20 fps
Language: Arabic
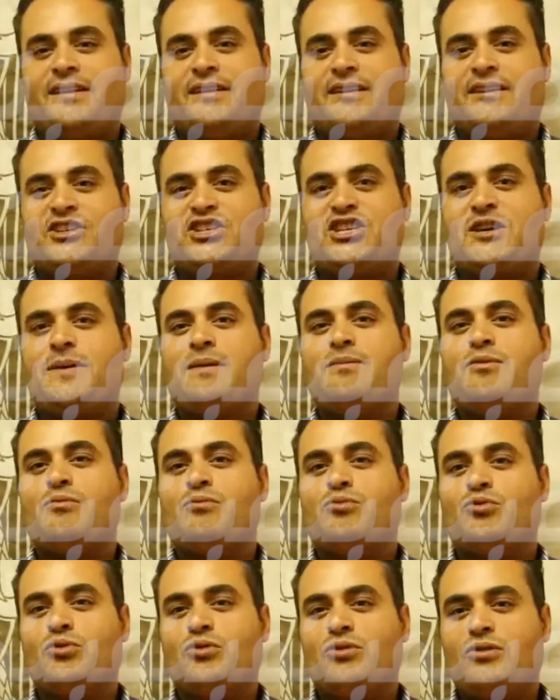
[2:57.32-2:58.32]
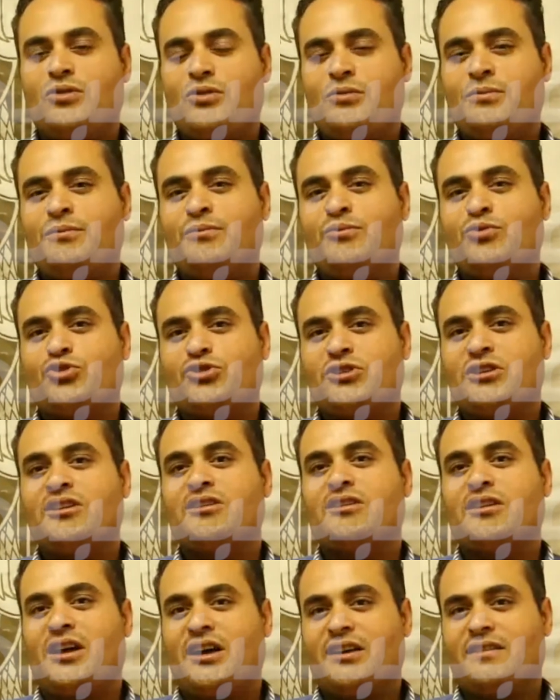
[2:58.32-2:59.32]
الشباب هم هم مشكله
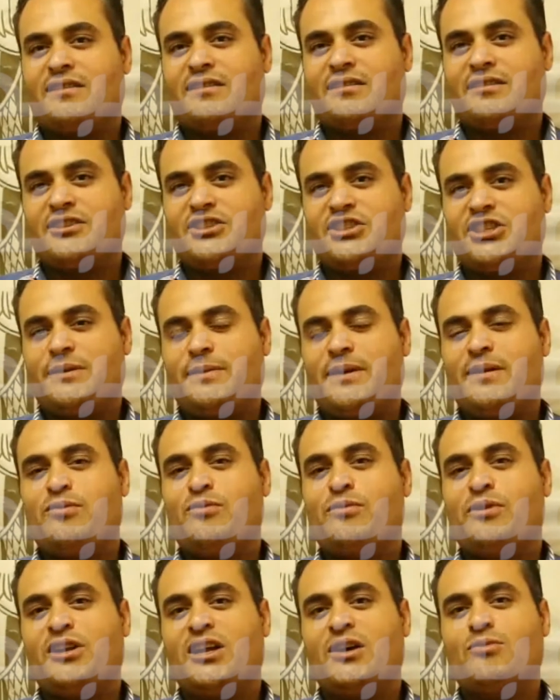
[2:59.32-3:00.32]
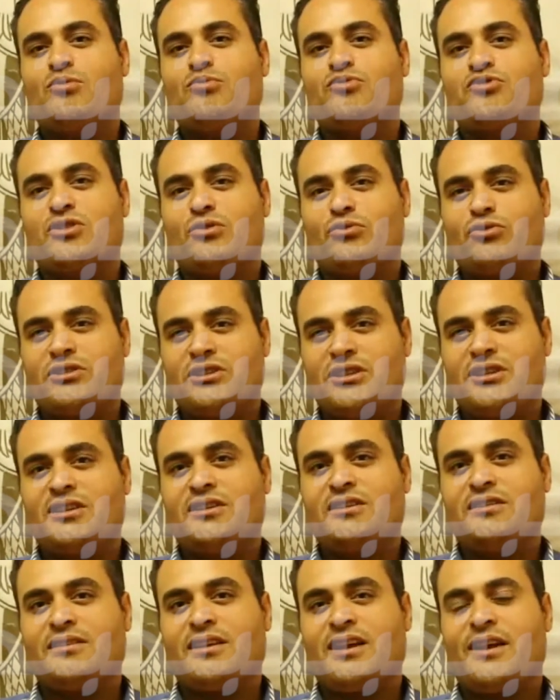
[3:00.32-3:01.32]
العصر الشباب هم اللي قاموا بالثورتين
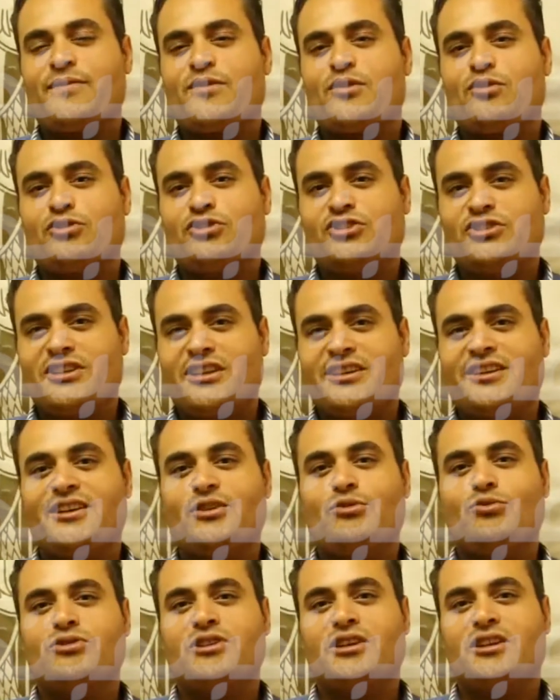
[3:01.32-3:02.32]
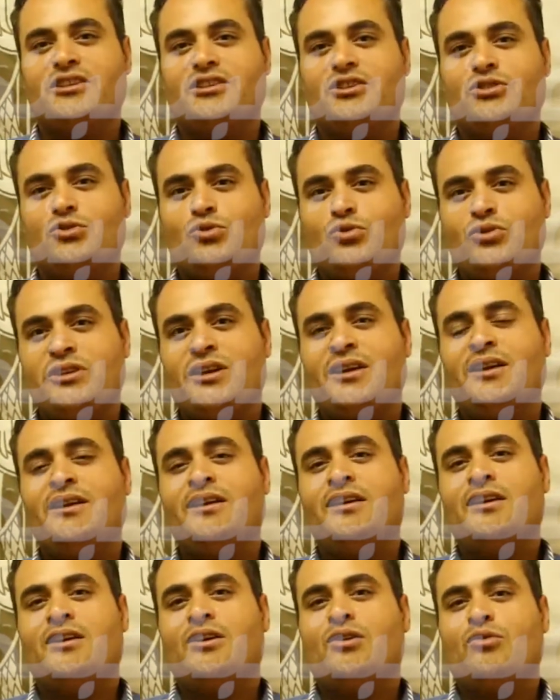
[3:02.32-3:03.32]
25 يناير و30 يونيو
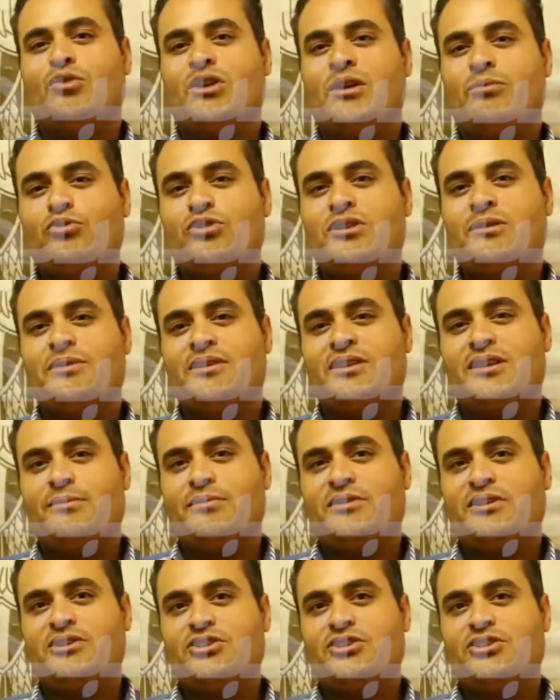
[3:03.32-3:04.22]
ولابد من تمكين